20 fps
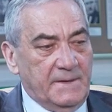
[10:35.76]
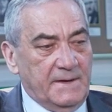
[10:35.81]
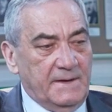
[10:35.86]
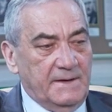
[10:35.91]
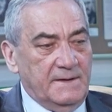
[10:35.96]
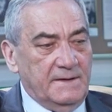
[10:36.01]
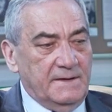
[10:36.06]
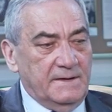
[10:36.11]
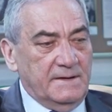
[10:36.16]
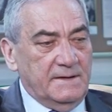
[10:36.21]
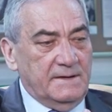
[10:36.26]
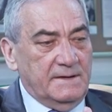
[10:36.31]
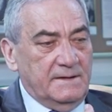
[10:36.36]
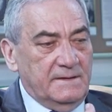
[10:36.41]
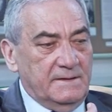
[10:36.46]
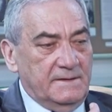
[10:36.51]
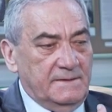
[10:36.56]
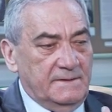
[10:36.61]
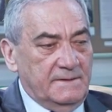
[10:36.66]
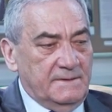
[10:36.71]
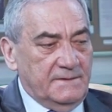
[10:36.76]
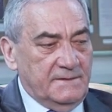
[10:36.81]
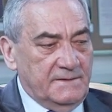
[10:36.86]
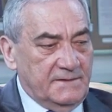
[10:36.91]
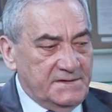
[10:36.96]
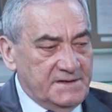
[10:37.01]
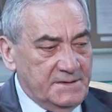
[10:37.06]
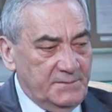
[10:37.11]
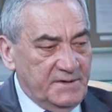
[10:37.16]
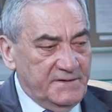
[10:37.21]
э, к
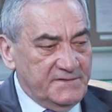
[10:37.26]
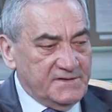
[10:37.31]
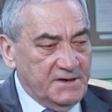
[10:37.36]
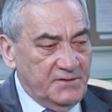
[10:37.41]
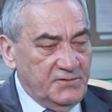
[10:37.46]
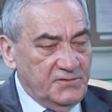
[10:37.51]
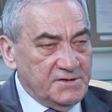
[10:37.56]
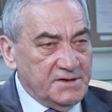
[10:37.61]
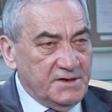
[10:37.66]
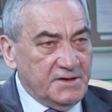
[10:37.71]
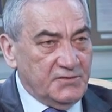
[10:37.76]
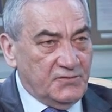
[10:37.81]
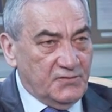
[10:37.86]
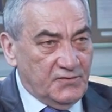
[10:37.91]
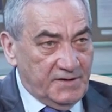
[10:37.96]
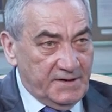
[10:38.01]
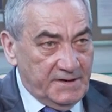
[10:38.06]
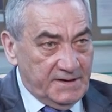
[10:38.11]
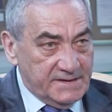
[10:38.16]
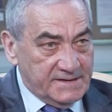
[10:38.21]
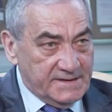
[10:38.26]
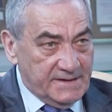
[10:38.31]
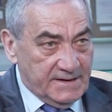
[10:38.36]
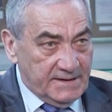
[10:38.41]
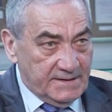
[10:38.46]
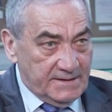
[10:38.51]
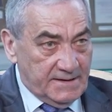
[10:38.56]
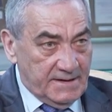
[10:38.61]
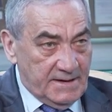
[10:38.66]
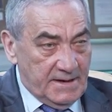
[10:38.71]
себе в союзники другие
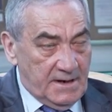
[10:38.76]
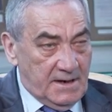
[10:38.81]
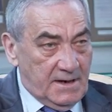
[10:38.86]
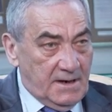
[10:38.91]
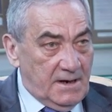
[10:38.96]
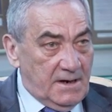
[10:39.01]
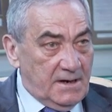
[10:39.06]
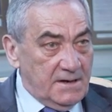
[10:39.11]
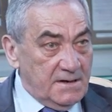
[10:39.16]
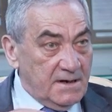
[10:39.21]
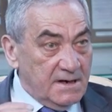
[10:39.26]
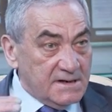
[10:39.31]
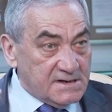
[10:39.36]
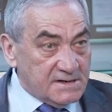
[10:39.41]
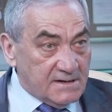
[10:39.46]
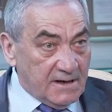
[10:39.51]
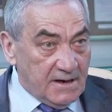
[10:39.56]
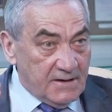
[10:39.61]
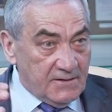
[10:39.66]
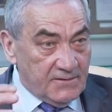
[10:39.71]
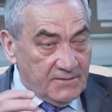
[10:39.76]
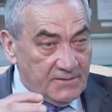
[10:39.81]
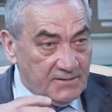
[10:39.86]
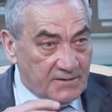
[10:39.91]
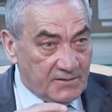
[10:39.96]
страны, настаивает на